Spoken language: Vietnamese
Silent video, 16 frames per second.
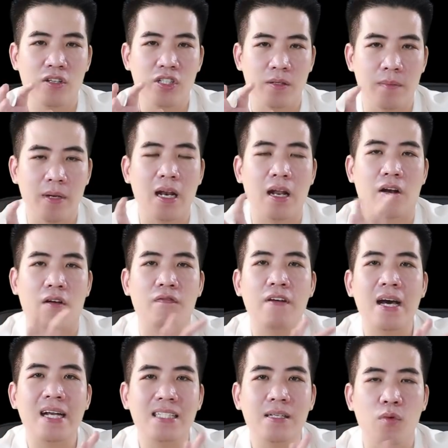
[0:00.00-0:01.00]
nó chỉ biết là nó
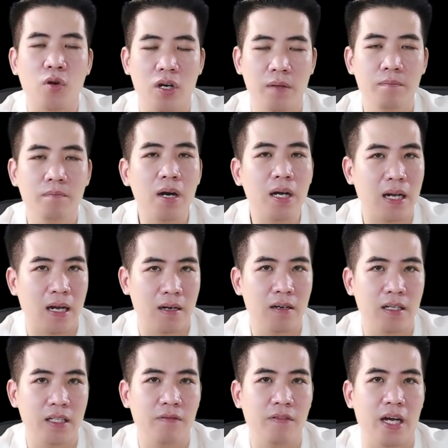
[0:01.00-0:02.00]
phát ra một cái bức năng
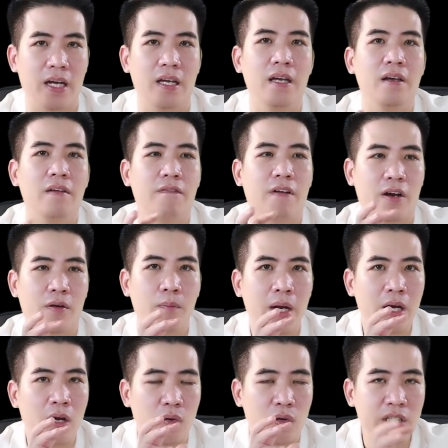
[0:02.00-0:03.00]
lượng như vậy và nó
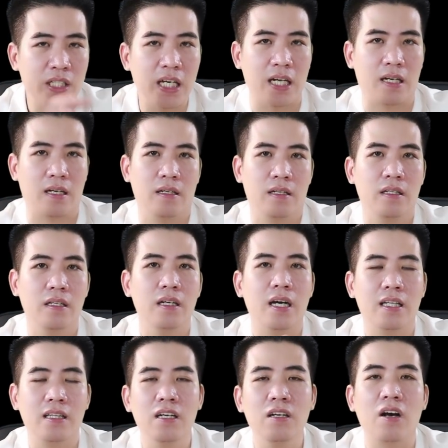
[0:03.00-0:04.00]
bắt đầu nó triệt những
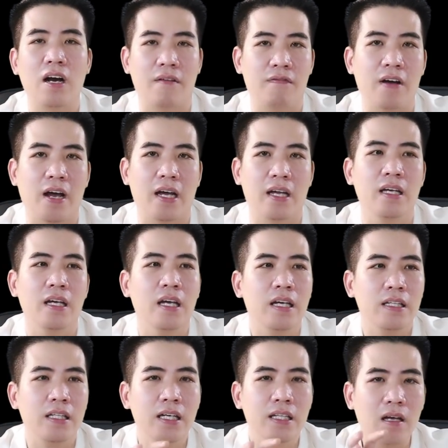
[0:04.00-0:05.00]
cái thứ nó gặp phải
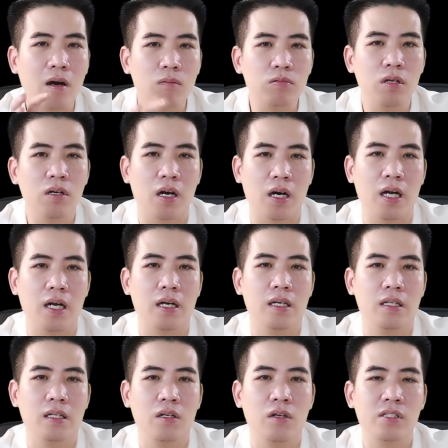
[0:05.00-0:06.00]
thì thông thường á
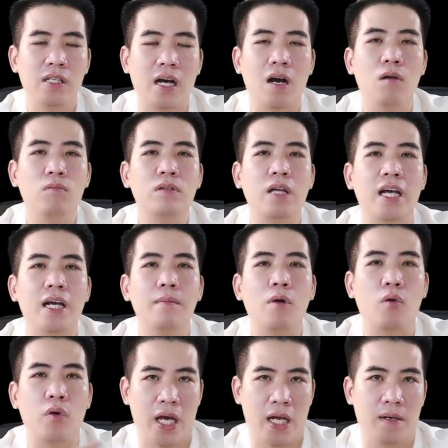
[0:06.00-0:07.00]
nó sẽ không thấy cái
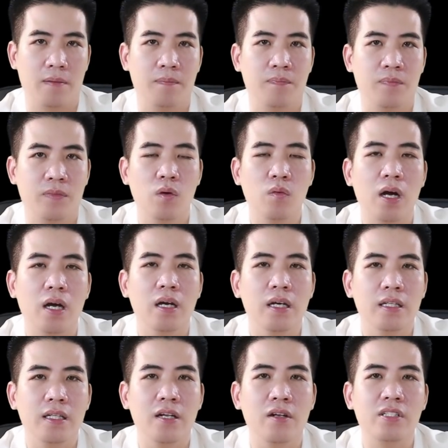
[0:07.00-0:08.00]
màu đen đúng không ạ
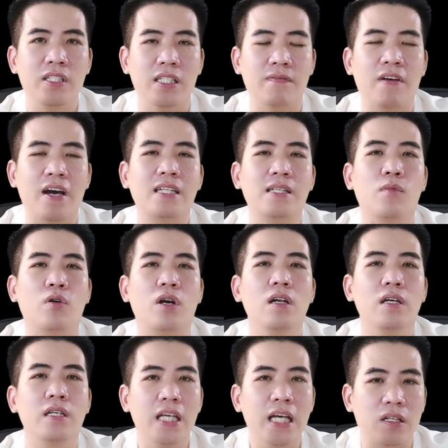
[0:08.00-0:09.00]
thì nó chỉ phát ra một
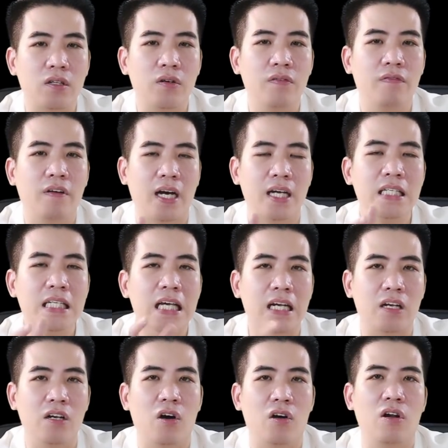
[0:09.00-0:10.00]
cái lượng nhiệt thôi và cái
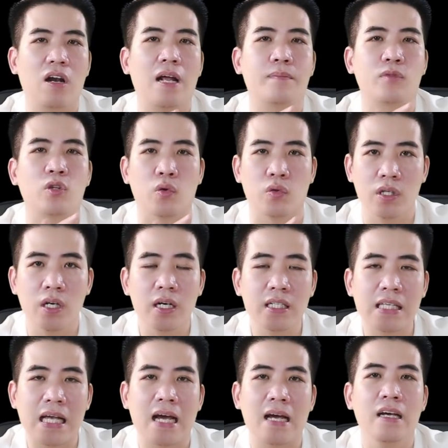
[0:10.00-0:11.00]
nhiệt đó nó làm tổn thương
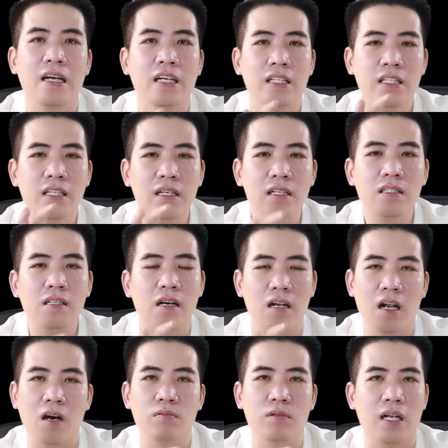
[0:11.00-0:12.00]
cái da nhưng
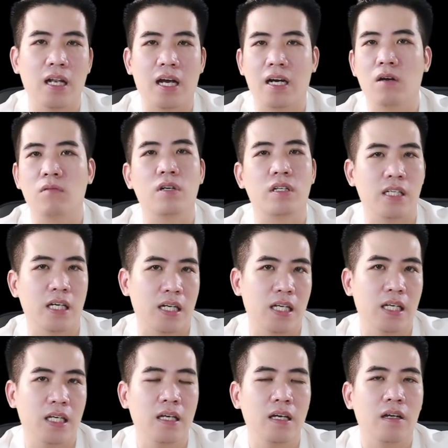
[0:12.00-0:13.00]
sợi lông thì lại không được triệt
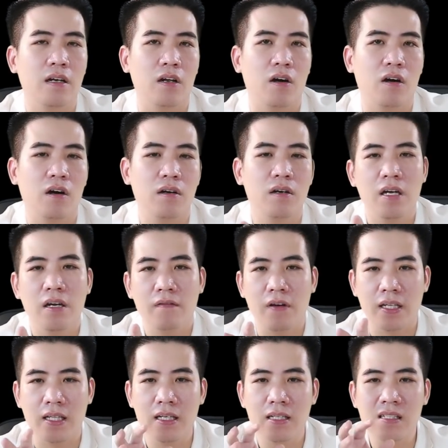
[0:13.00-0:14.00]
đi đó
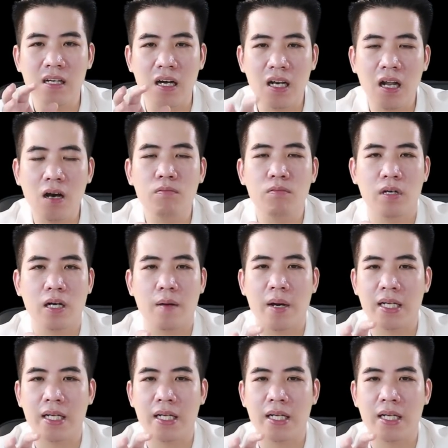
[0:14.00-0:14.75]
vậy thì sợi lông các